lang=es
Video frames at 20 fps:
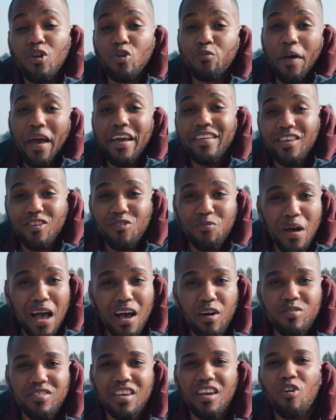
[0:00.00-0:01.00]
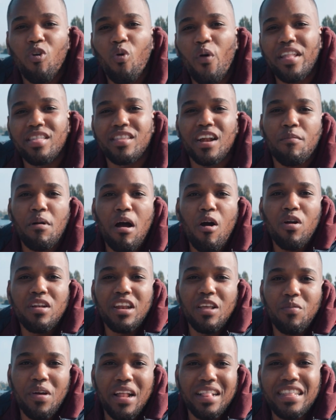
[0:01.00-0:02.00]
de los Países Bajos se encuentra bajo
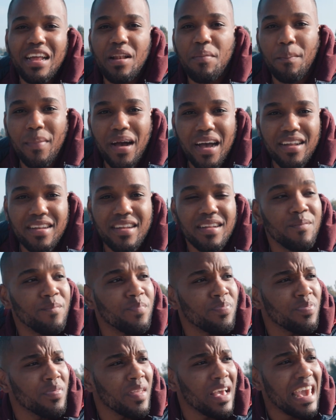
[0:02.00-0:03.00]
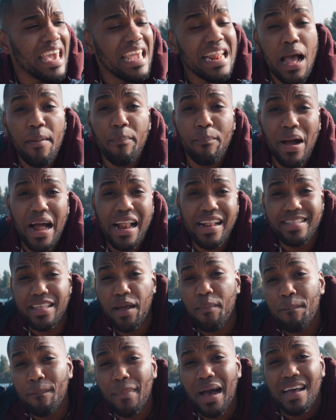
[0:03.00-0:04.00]
el nivel del mar. Y la
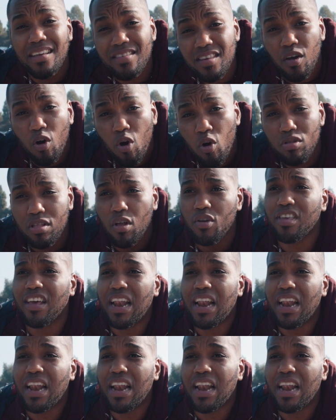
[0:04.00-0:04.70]
parte más honda, o